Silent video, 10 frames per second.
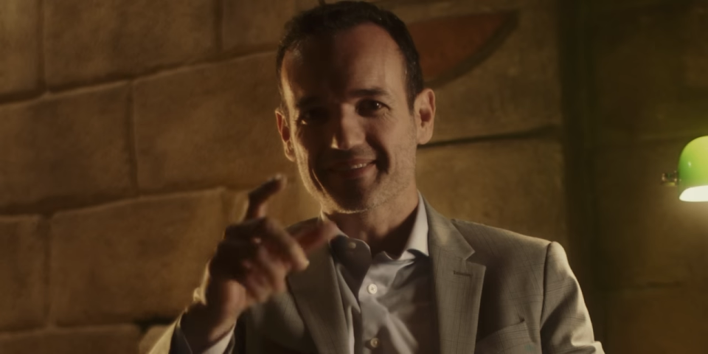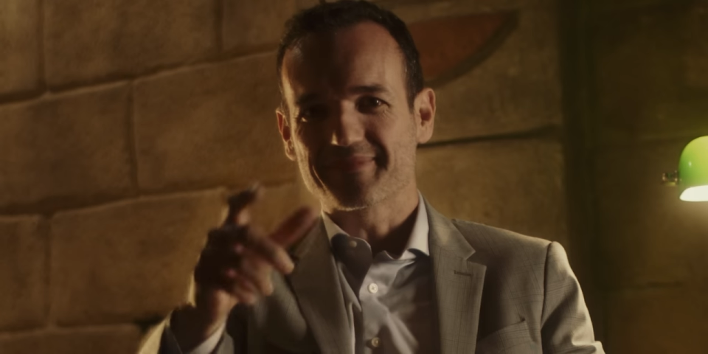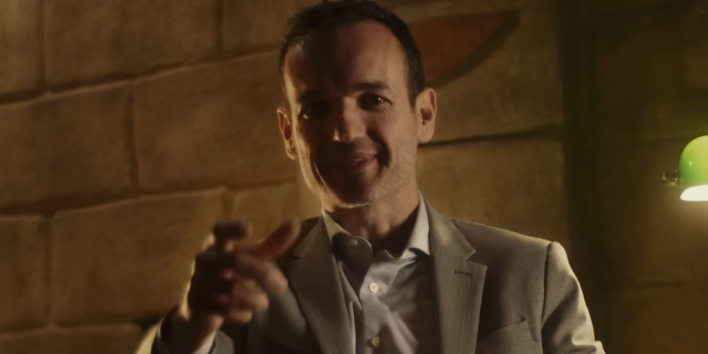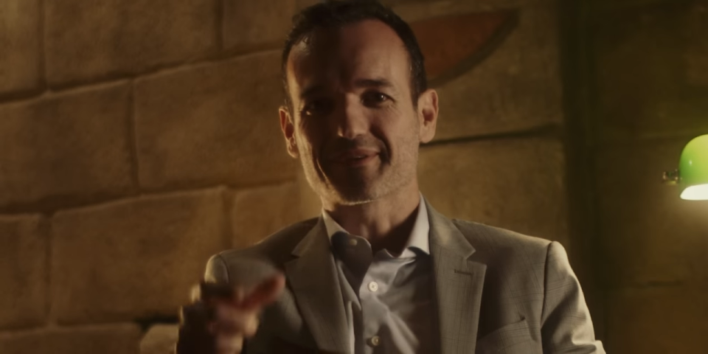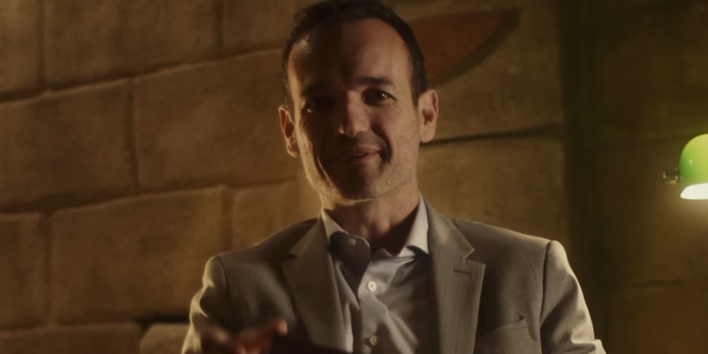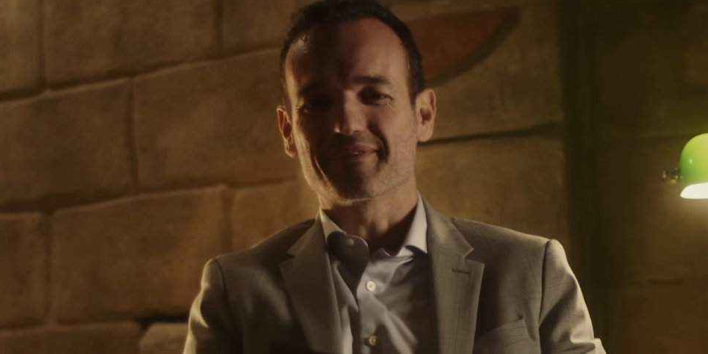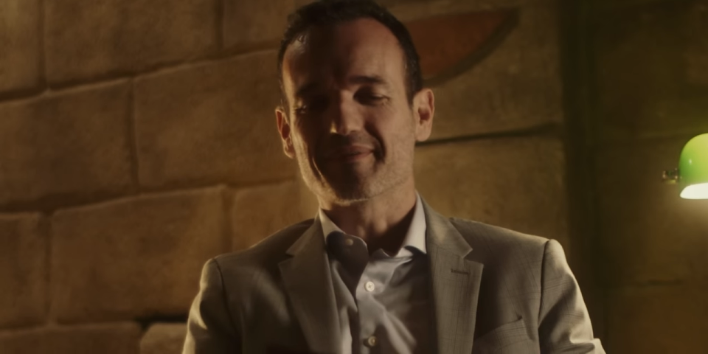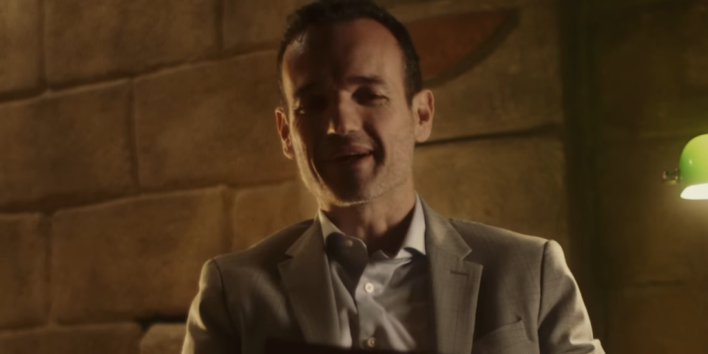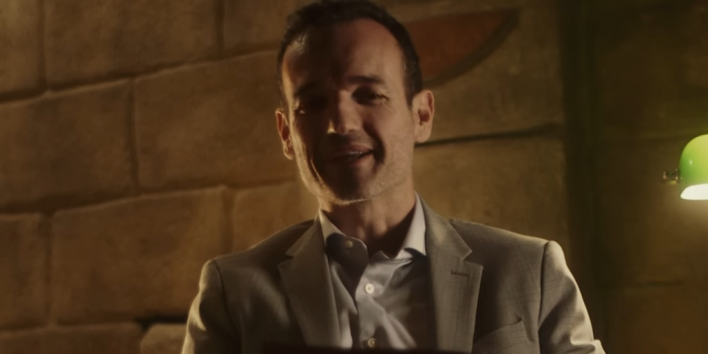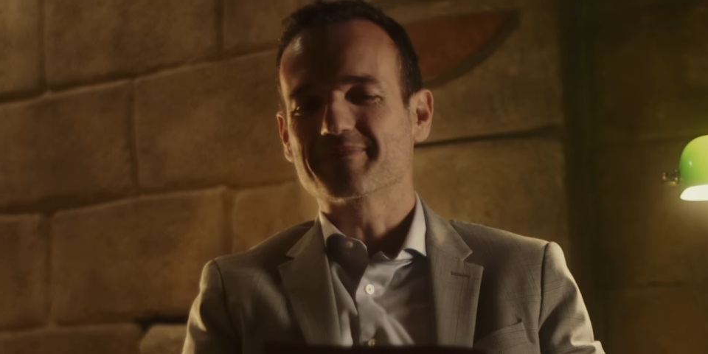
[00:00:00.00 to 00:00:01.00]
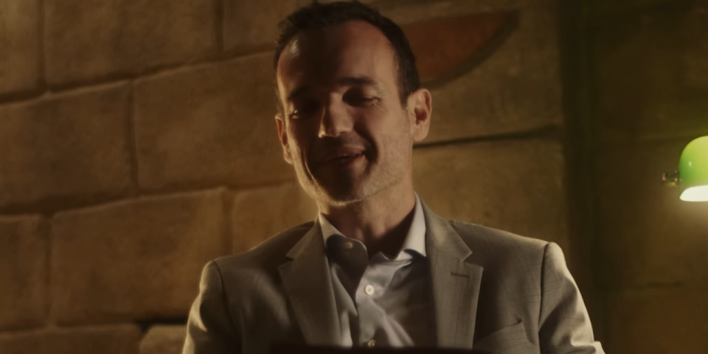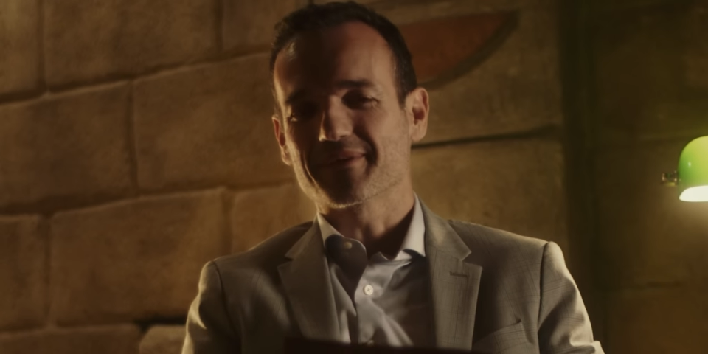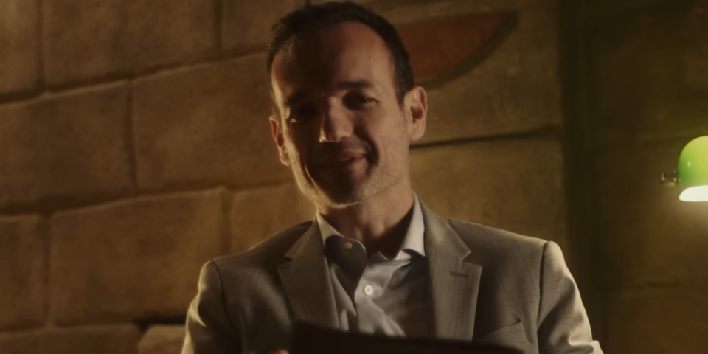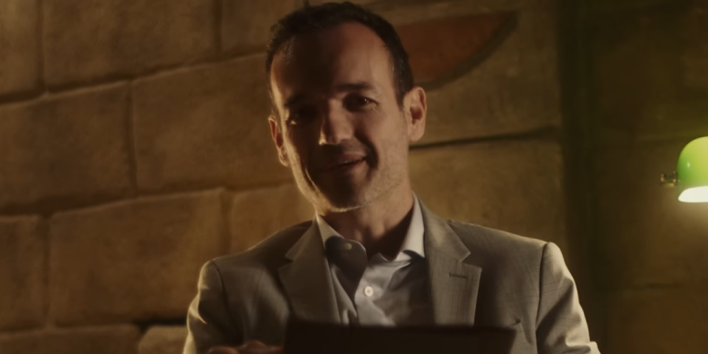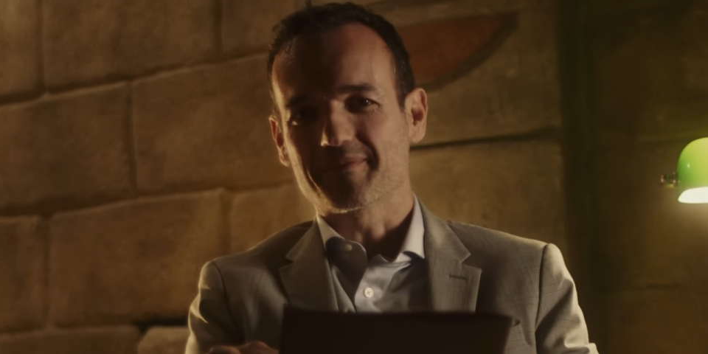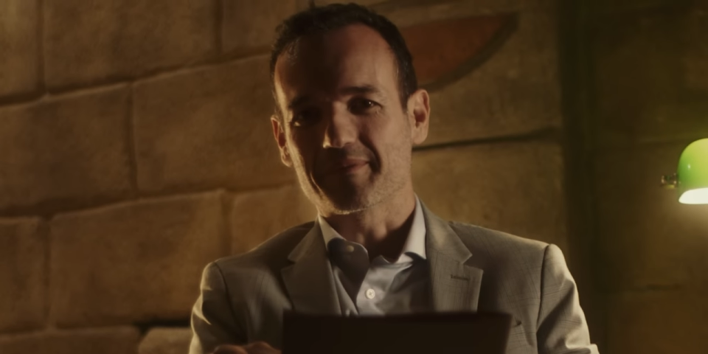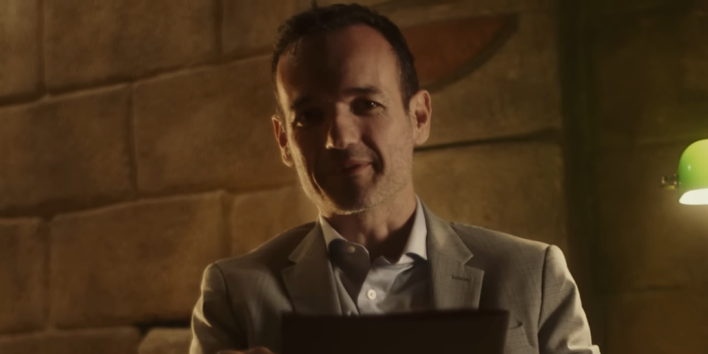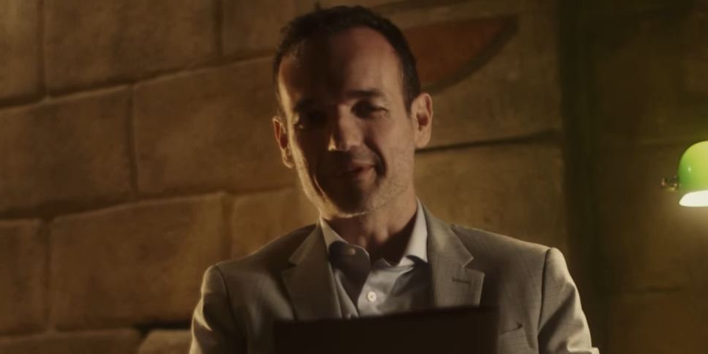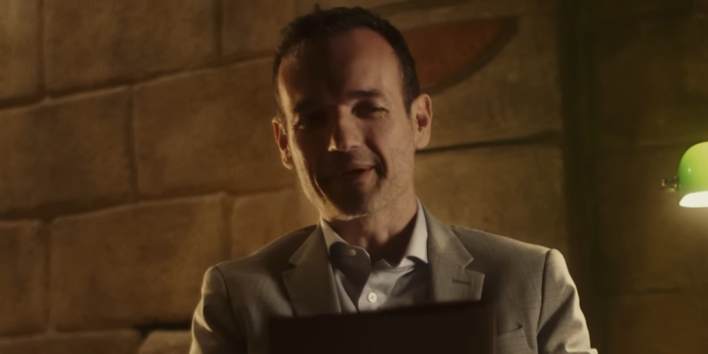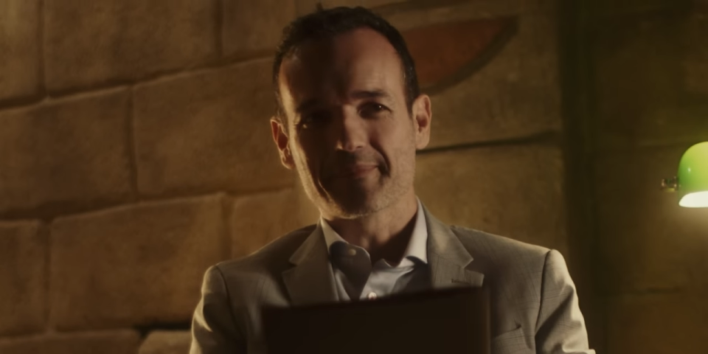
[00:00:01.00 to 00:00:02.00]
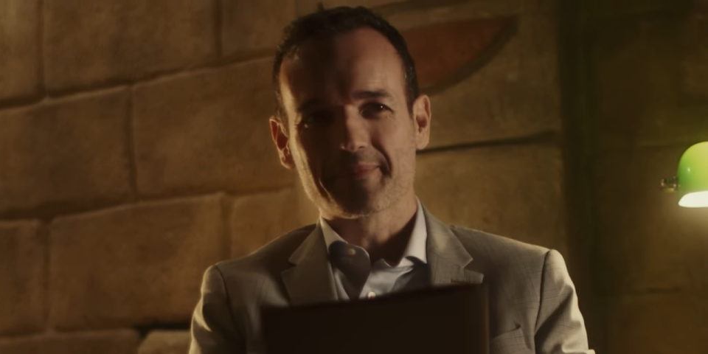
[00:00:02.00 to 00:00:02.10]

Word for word: c'est parce qu'on va parler de pierres aussi à un moment donné,